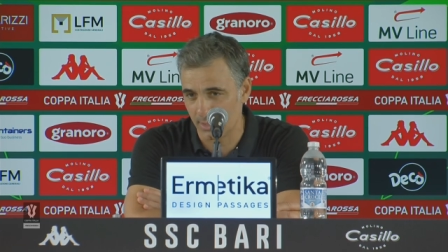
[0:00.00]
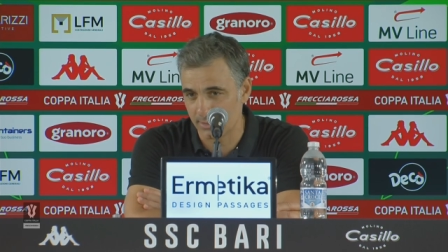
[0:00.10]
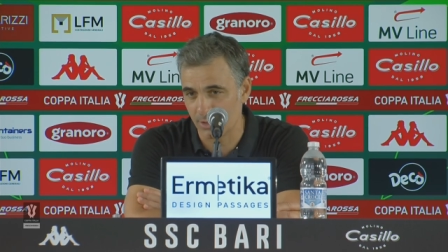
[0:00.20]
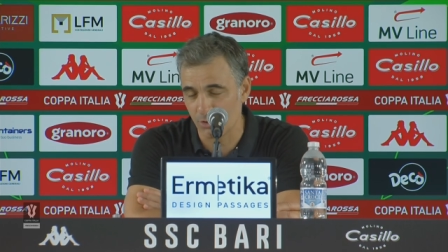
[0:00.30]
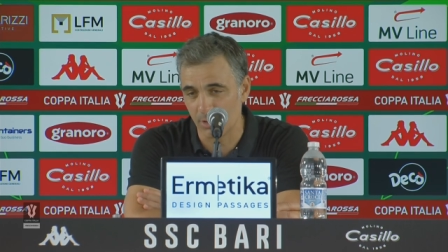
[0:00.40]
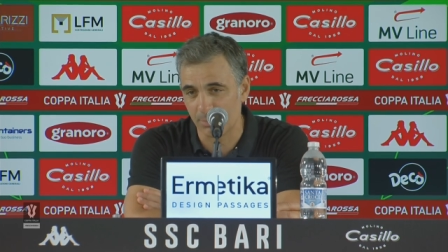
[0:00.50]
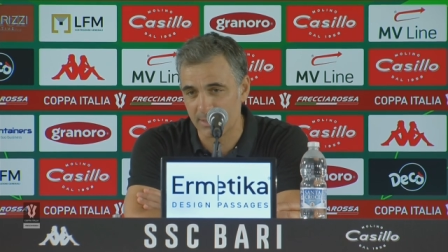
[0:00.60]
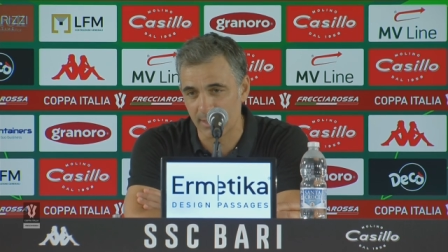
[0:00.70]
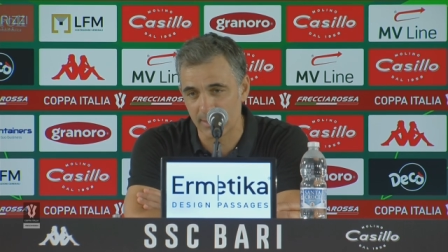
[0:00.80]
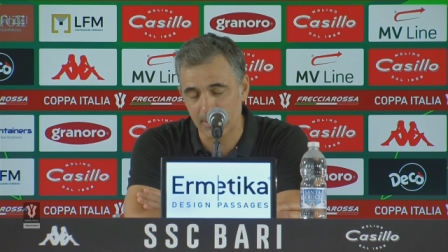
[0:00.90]
della stagione
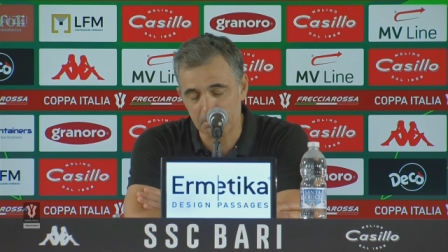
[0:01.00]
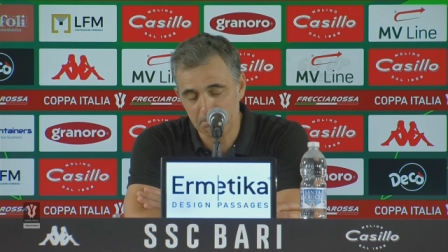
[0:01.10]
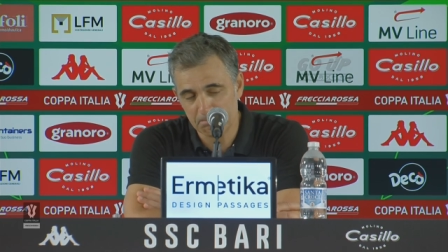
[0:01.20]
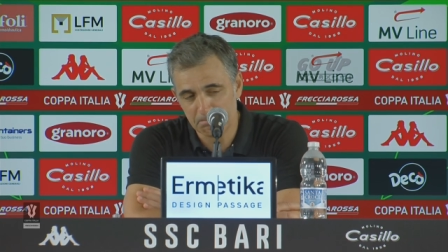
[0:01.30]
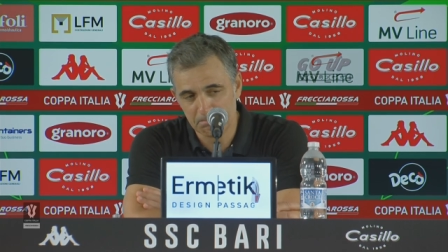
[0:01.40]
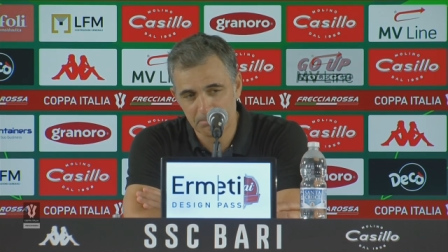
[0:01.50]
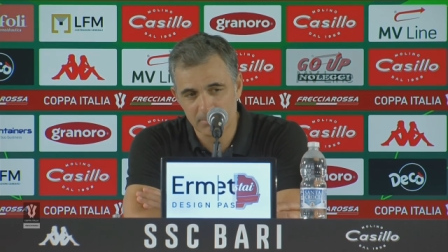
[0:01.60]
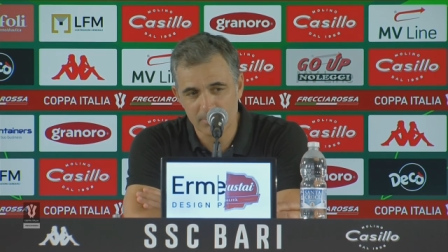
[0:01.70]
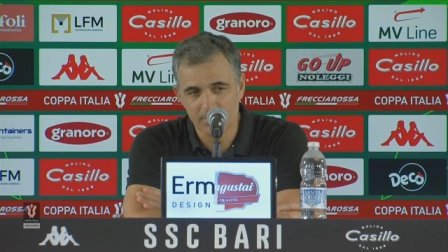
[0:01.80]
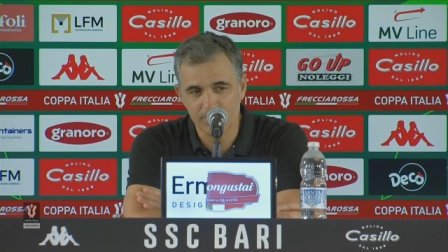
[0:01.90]
passata,
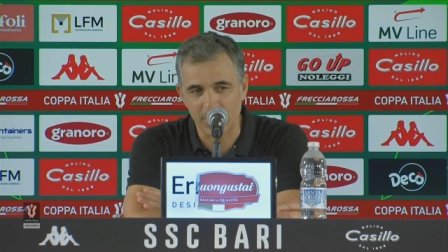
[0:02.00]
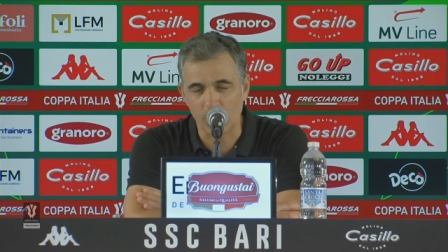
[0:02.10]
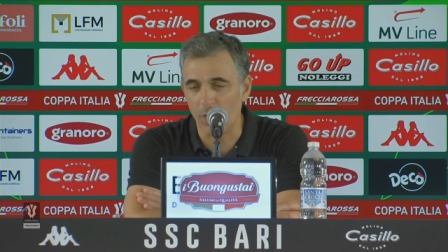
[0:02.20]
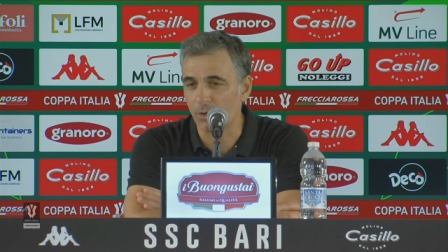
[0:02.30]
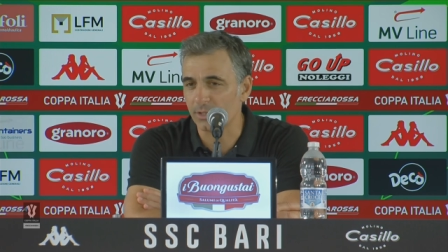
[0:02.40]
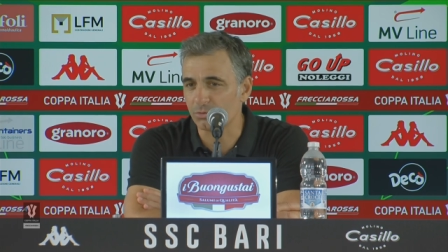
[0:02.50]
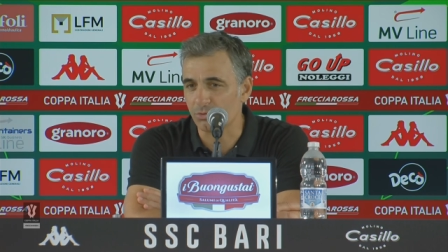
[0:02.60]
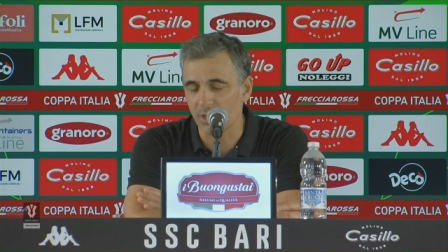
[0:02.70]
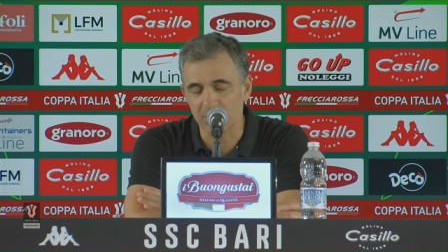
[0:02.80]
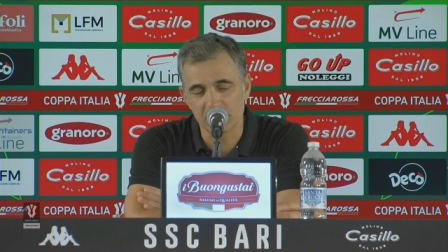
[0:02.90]
per quello che è
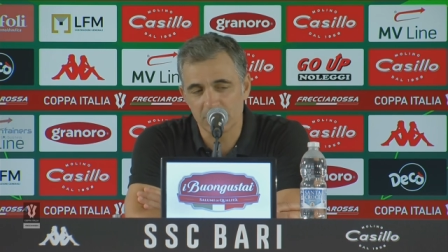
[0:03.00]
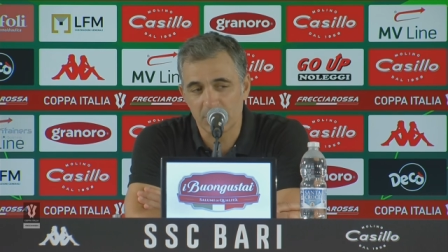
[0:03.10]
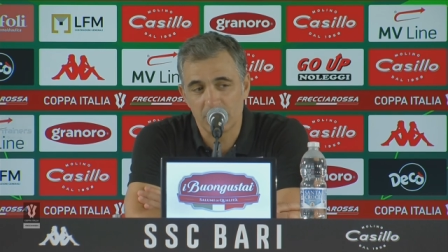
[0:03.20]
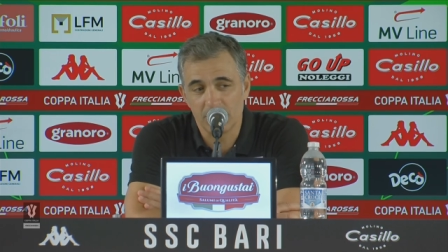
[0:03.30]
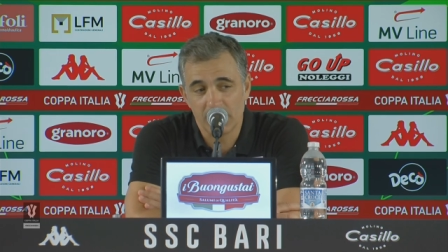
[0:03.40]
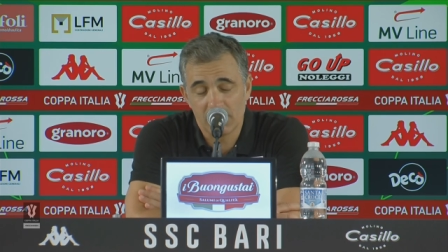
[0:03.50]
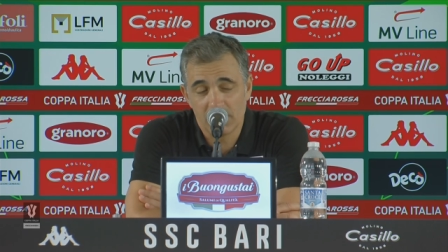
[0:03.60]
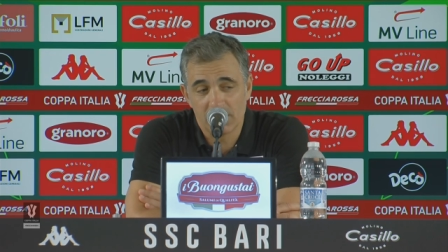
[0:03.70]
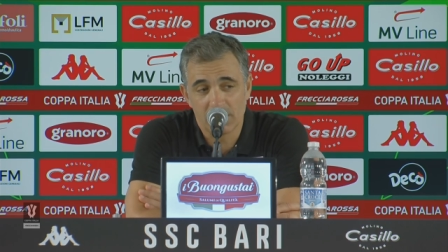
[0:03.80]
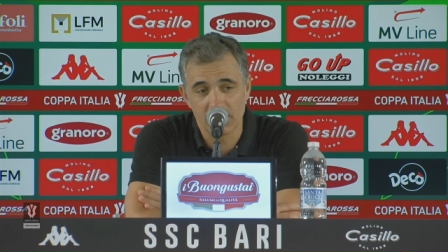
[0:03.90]
successo, per cui
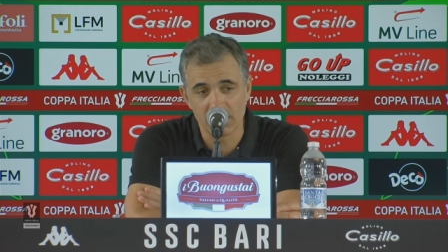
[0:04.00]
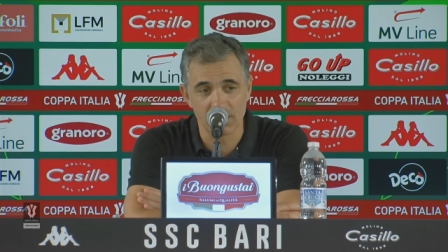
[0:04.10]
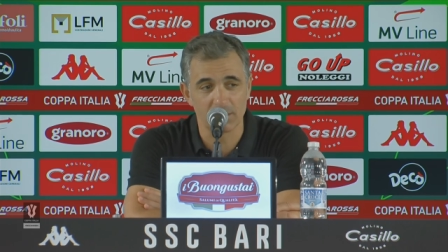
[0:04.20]
eh,